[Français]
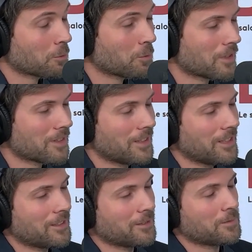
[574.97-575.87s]
Tout ça, c'est
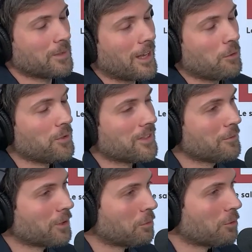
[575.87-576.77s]
lié à
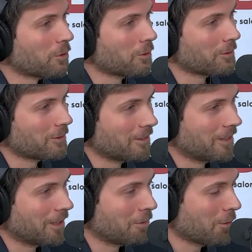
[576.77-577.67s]
l'Odyssée. Vous allez comprendre
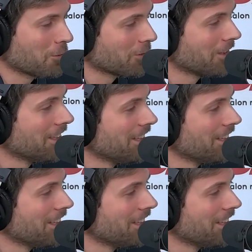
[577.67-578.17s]
la, différence.